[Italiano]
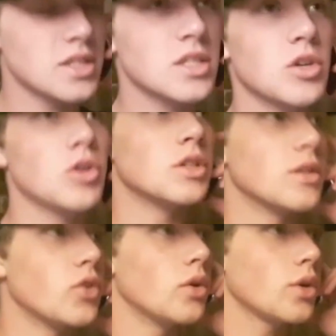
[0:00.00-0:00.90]

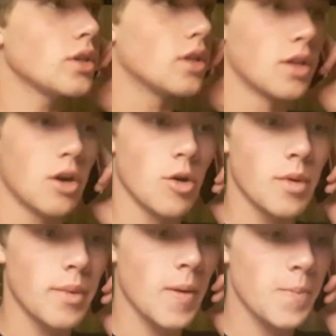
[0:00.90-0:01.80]
Ascolta, volevo chiederti una
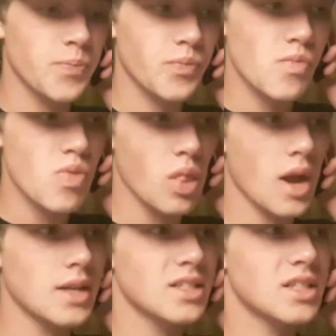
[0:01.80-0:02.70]
roba, ma
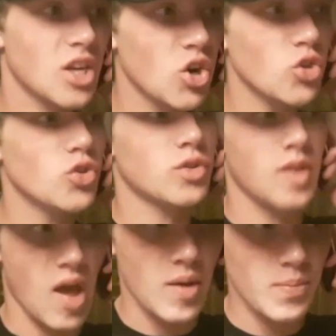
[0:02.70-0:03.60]

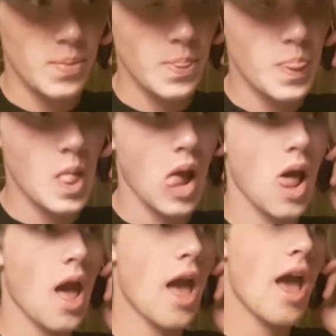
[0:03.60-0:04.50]
secondo te
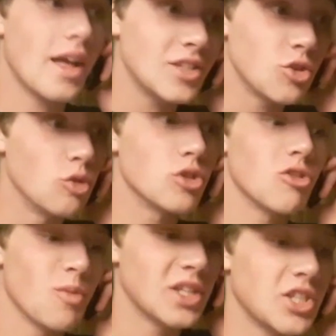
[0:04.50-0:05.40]
è
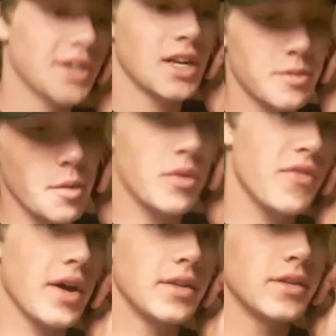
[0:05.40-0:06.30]
giusto baciare le
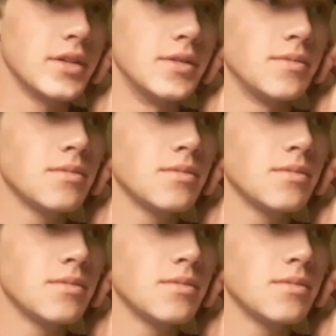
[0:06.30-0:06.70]
proprie fan?